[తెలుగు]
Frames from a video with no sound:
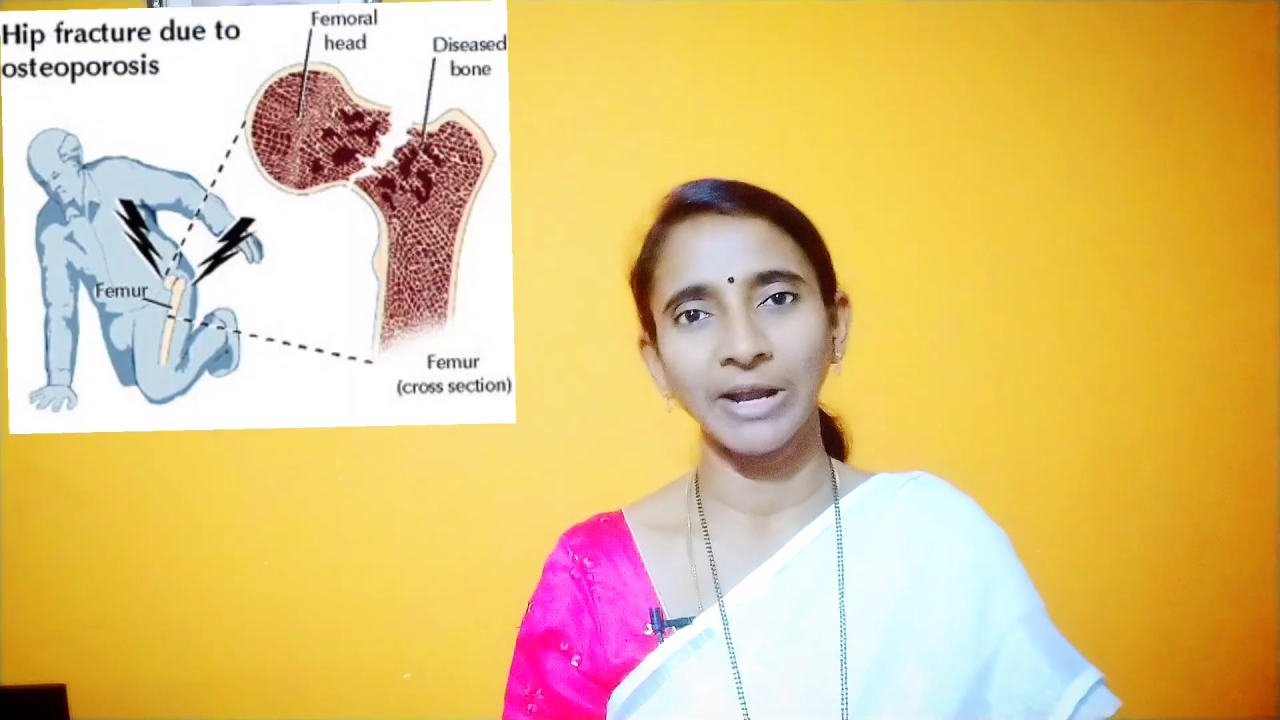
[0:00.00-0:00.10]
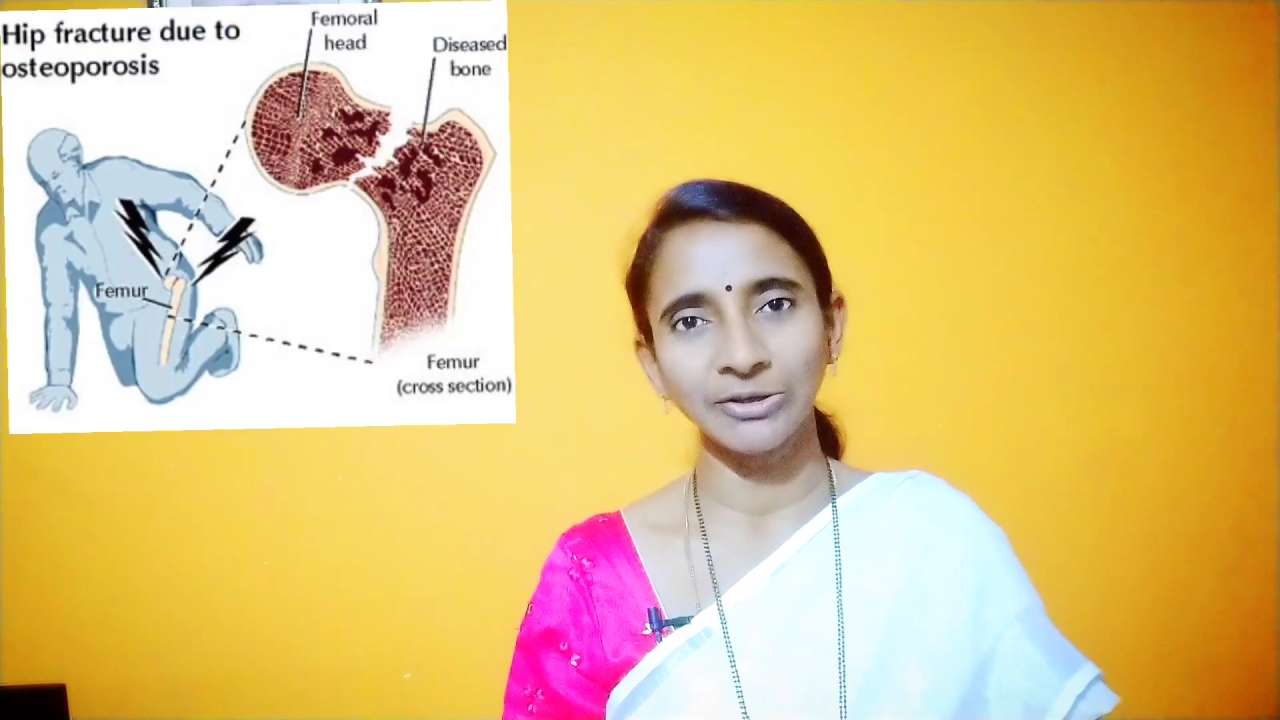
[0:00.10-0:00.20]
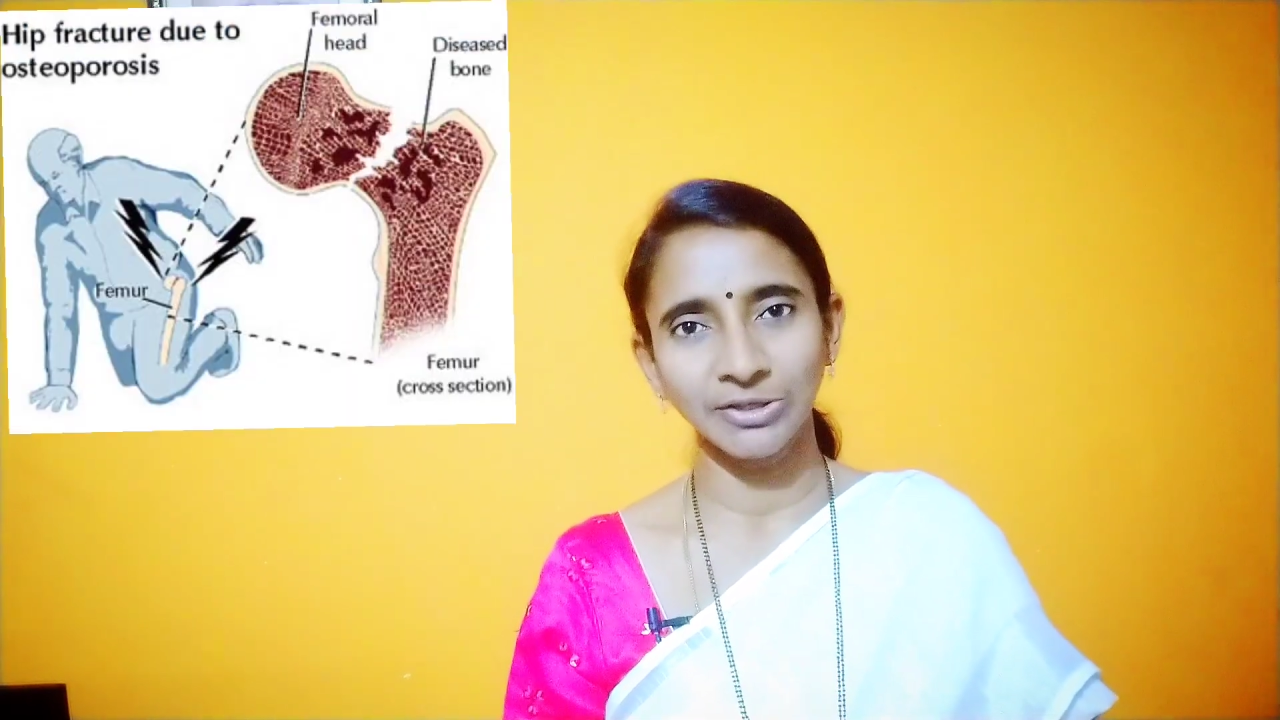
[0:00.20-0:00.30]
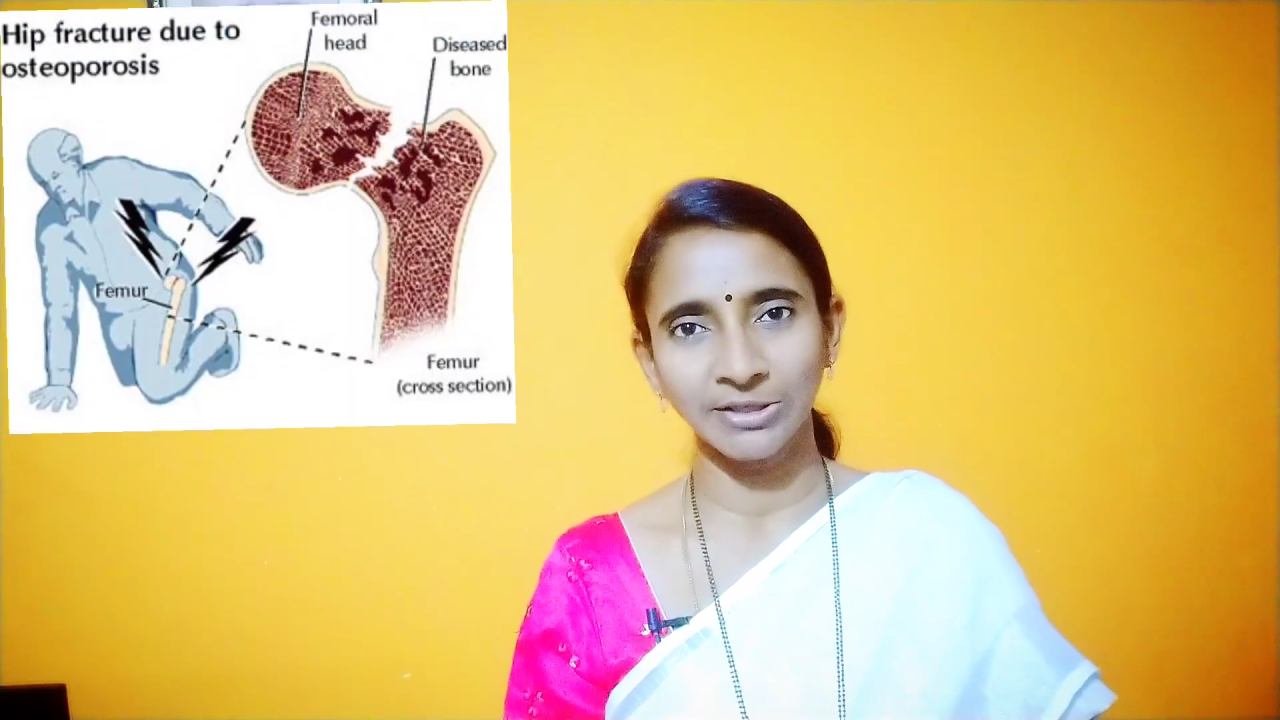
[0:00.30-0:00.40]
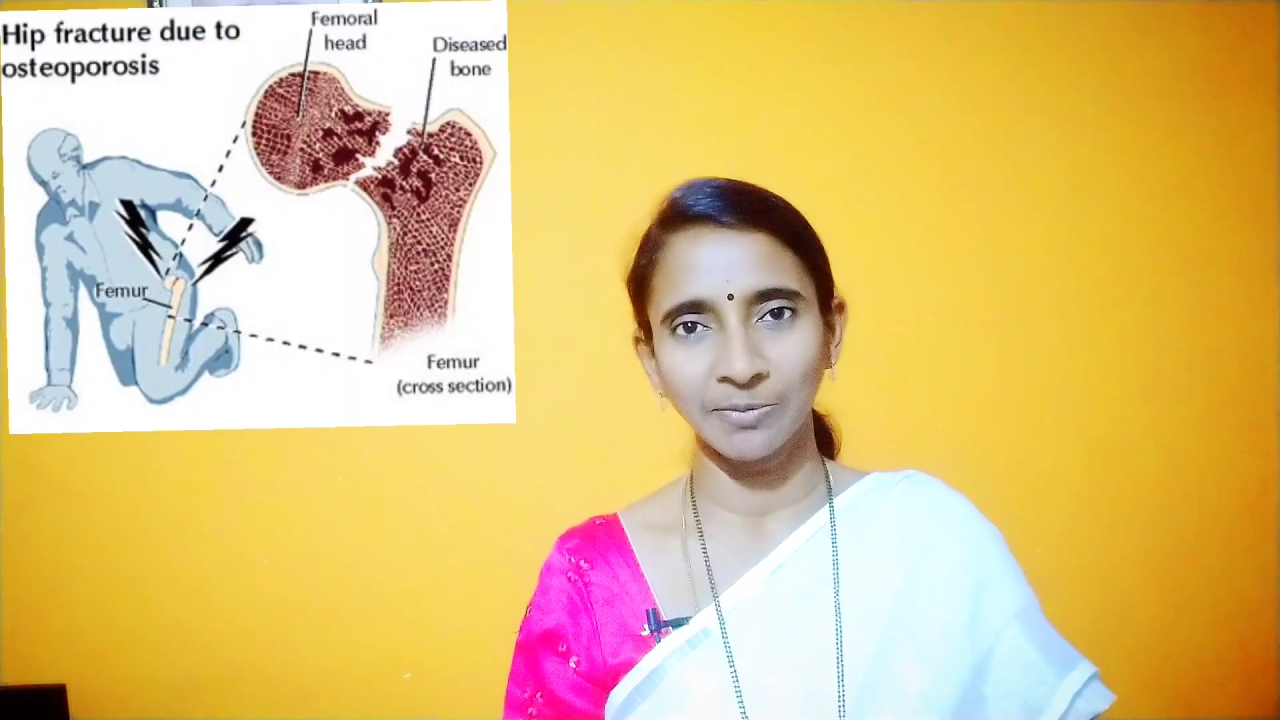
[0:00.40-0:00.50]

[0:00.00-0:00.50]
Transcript: ఫ్రాక్చర్స్